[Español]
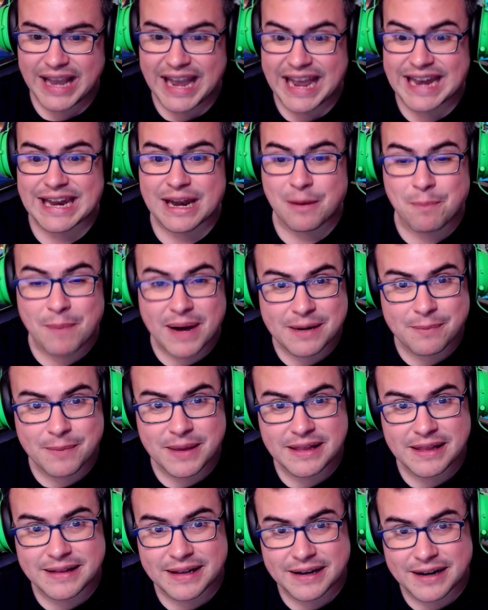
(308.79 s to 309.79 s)
en el mar
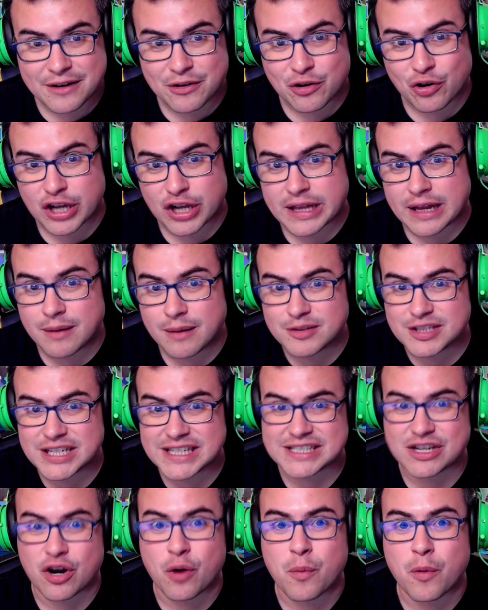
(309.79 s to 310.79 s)
Mediterráneo lo que tenemos
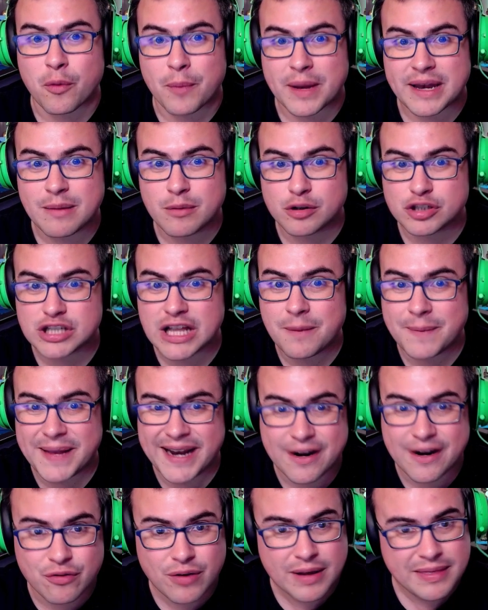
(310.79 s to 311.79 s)
es, como venimos del
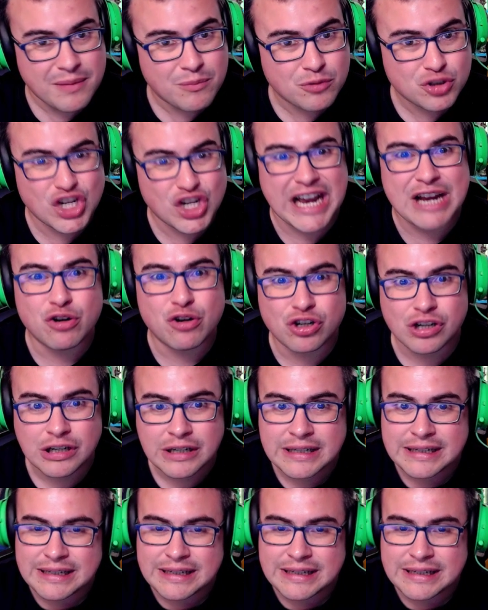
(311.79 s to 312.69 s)
verano, hace mucho calor,